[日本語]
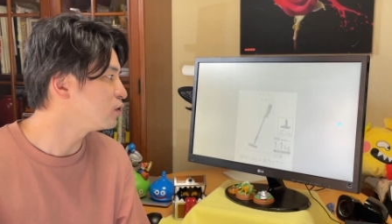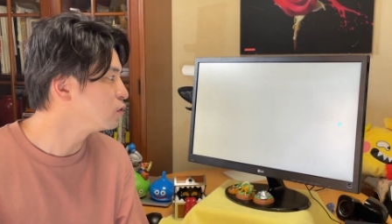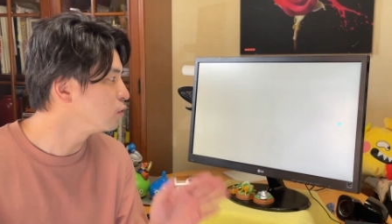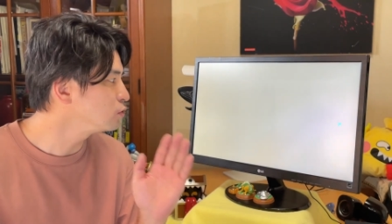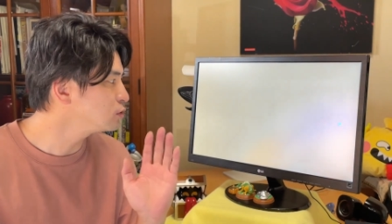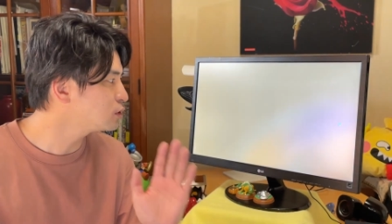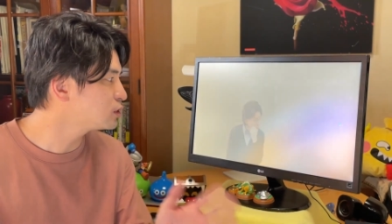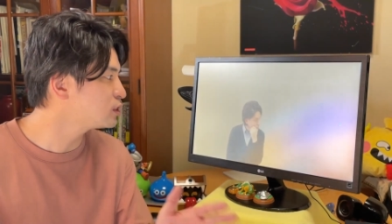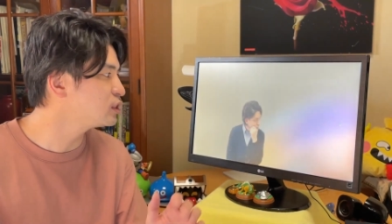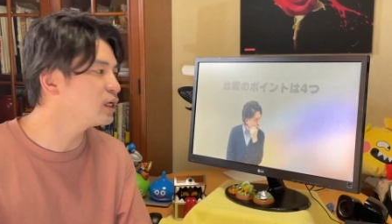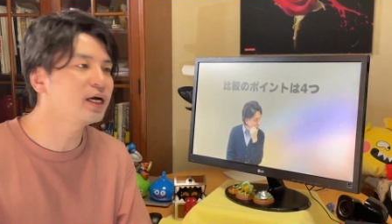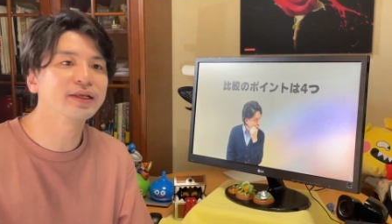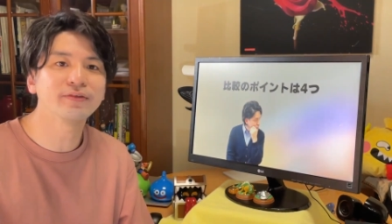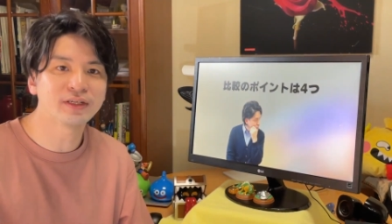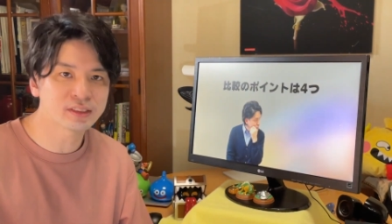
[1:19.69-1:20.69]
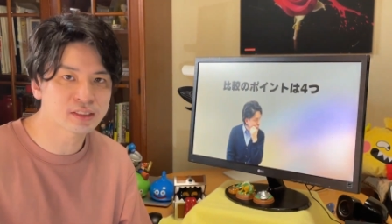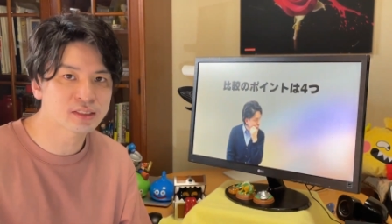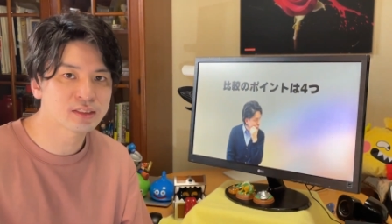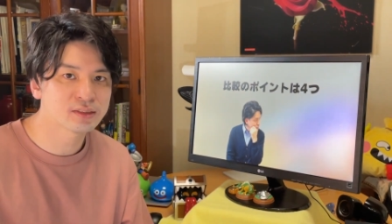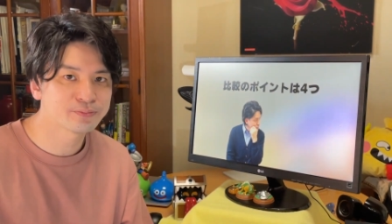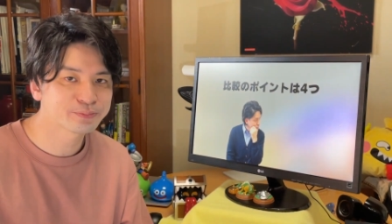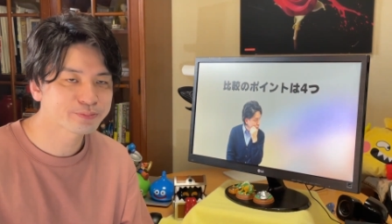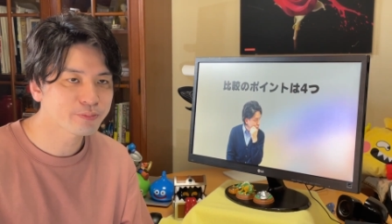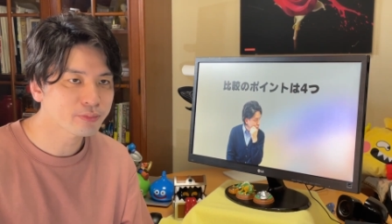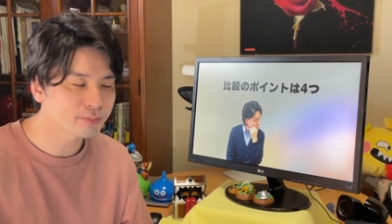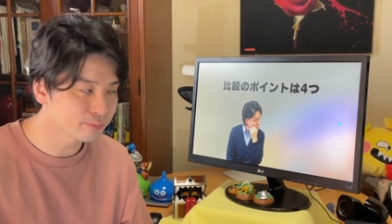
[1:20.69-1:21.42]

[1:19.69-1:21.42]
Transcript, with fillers: よっつあります。う